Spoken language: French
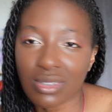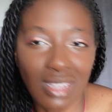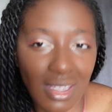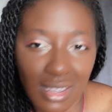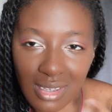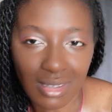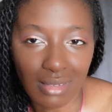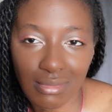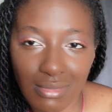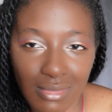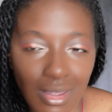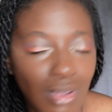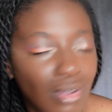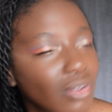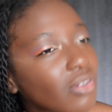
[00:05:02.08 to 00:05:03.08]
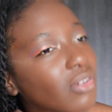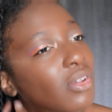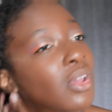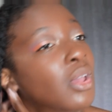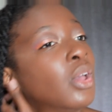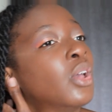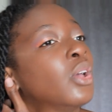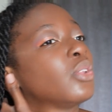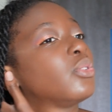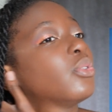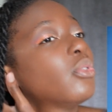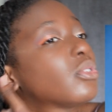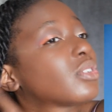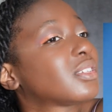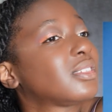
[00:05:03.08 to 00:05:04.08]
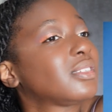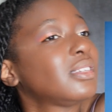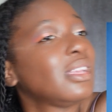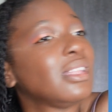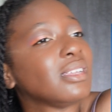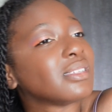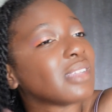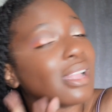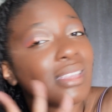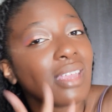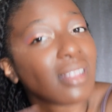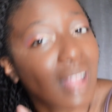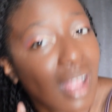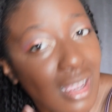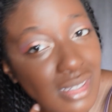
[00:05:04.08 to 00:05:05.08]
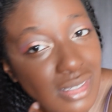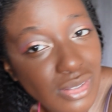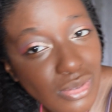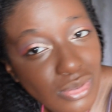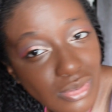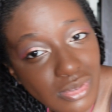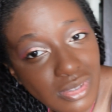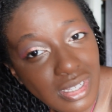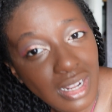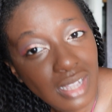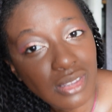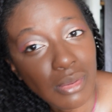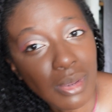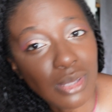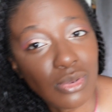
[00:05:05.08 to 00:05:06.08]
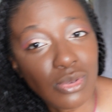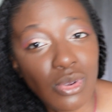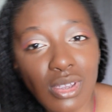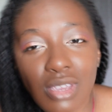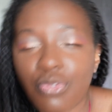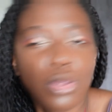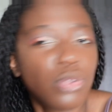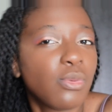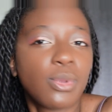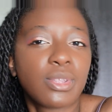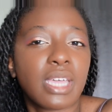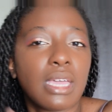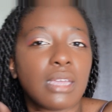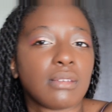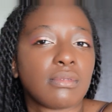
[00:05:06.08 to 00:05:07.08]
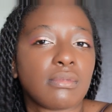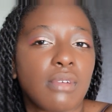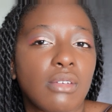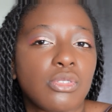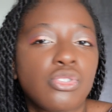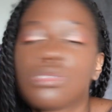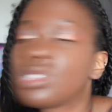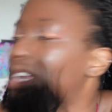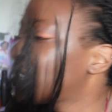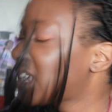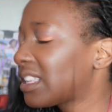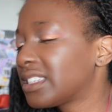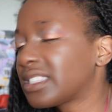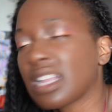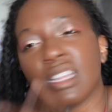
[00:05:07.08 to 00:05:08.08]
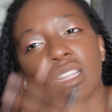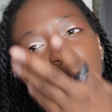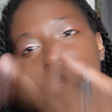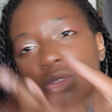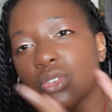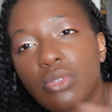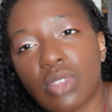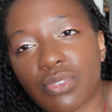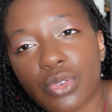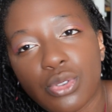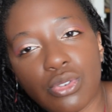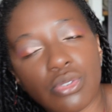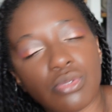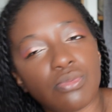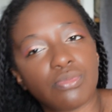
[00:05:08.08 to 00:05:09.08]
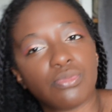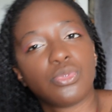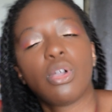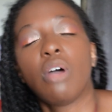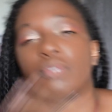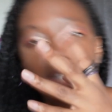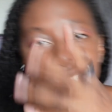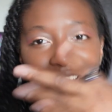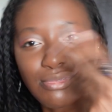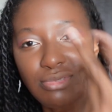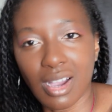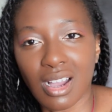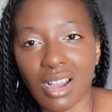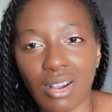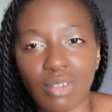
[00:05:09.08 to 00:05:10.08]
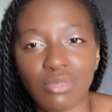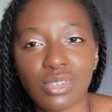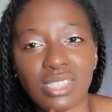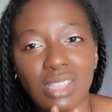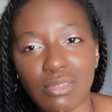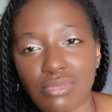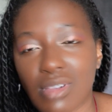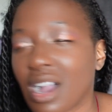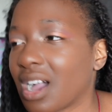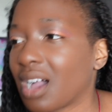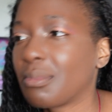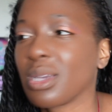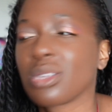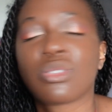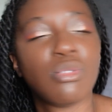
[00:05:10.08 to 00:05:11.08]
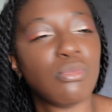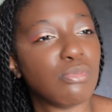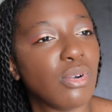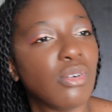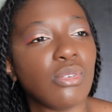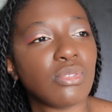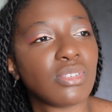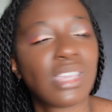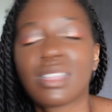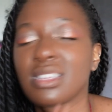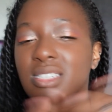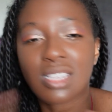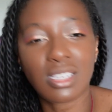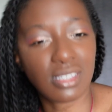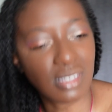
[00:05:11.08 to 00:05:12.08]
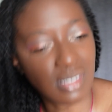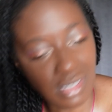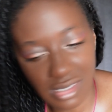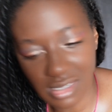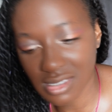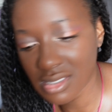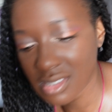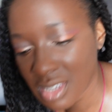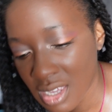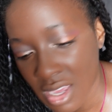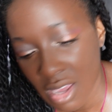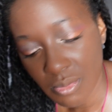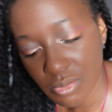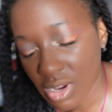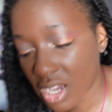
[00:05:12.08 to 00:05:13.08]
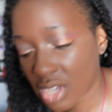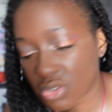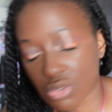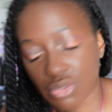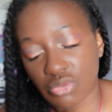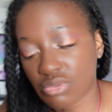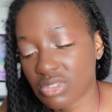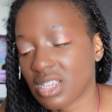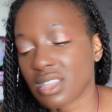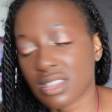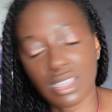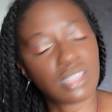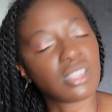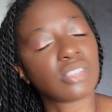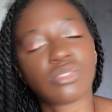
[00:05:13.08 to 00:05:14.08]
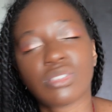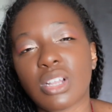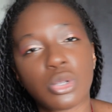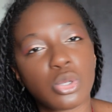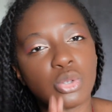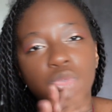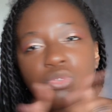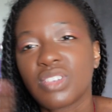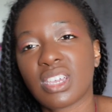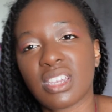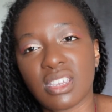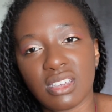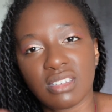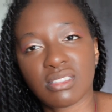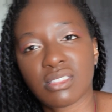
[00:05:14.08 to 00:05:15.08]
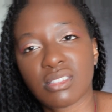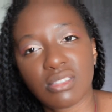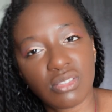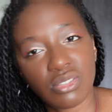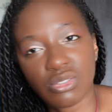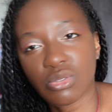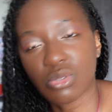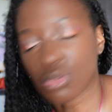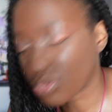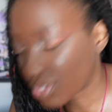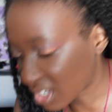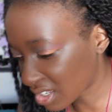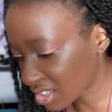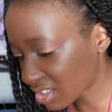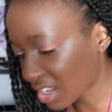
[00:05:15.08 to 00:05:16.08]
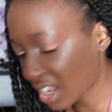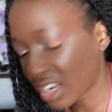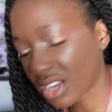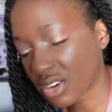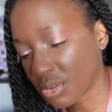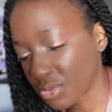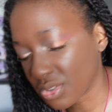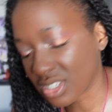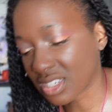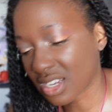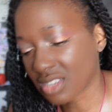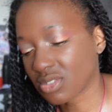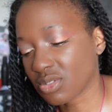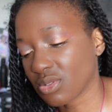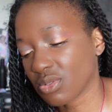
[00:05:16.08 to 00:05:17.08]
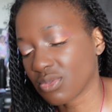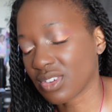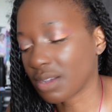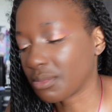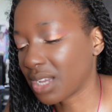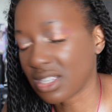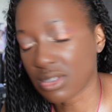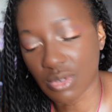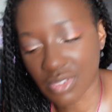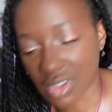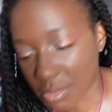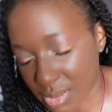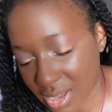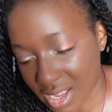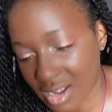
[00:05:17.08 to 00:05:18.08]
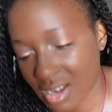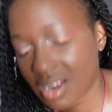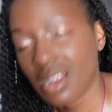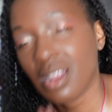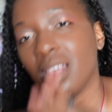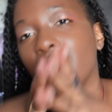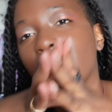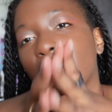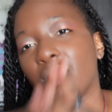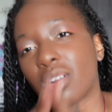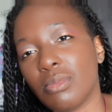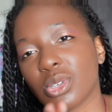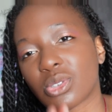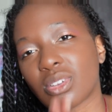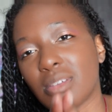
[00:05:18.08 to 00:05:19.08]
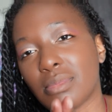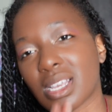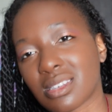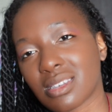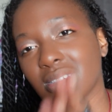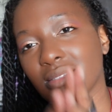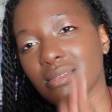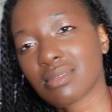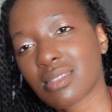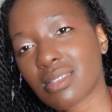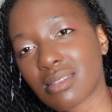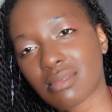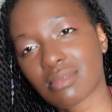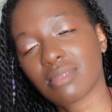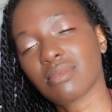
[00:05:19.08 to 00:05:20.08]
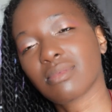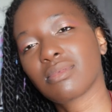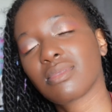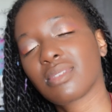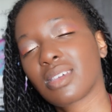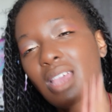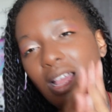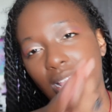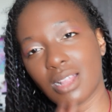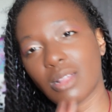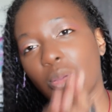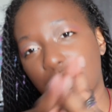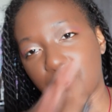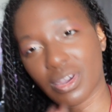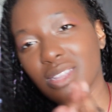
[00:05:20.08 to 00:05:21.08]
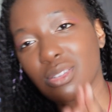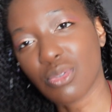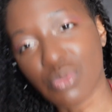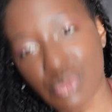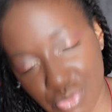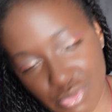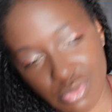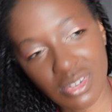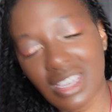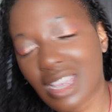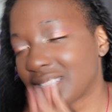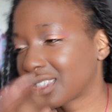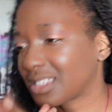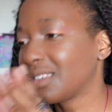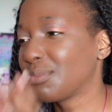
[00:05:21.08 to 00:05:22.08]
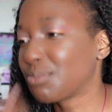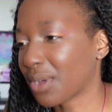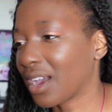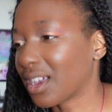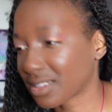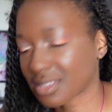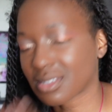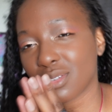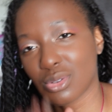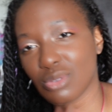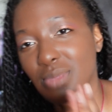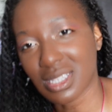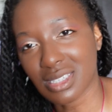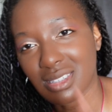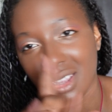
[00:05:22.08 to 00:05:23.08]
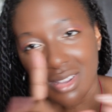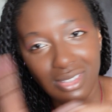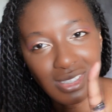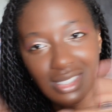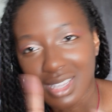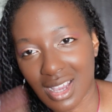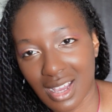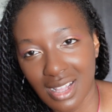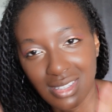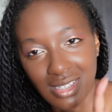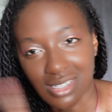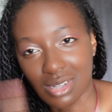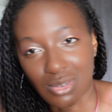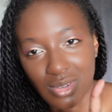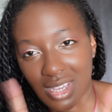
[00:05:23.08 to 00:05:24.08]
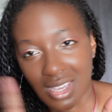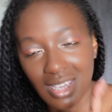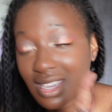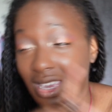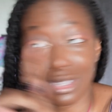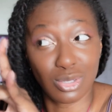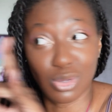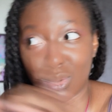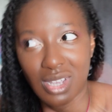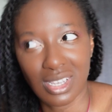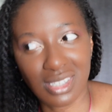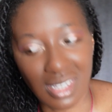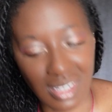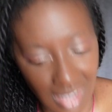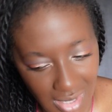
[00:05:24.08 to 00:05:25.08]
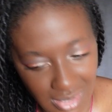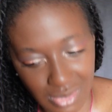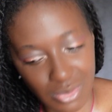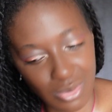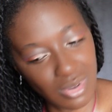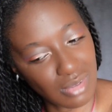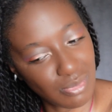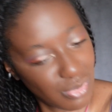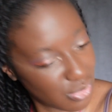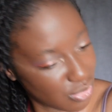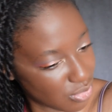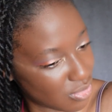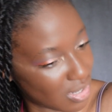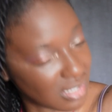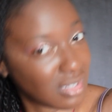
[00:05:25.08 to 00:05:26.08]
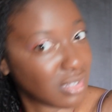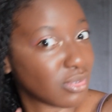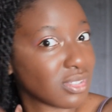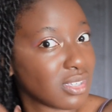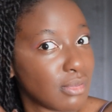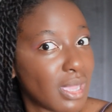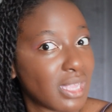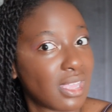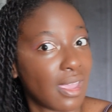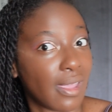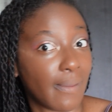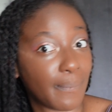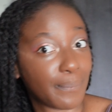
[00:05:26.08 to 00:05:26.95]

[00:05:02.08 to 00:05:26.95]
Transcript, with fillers: une dinguerie, d'accord Donc si les aliens là, ils sont salade, tomate, oignon, il faut nous montrer tu nous as dit à les aliens, montre-nous les photos. Nous, on veut savoir. On veut savoir parce que, bon, il y a des gens ici. Moi, je suis internationale. Je suis ouverte. Je suis ouverte à la communication verbale et non verbale. Comment sont les martiens quel est leur point de vue Qu'est-ce qu'ils pensent de l'humanité en général déjà de Quelles sont leurs intentions Et puis surtout, est-ce qu'ils sont célibataires